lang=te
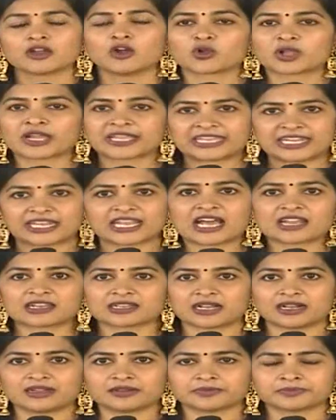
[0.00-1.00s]
ఒక
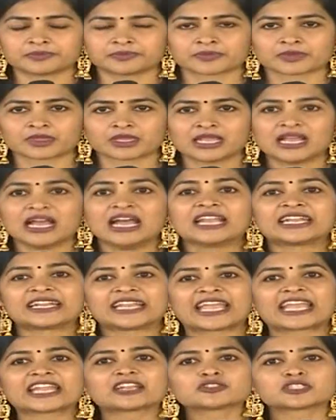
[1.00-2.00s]
ఇల్లాలుగా
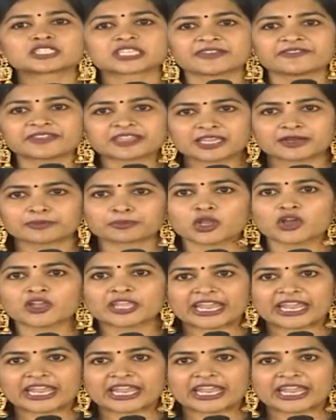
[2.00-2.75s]
నేను జీవితంలో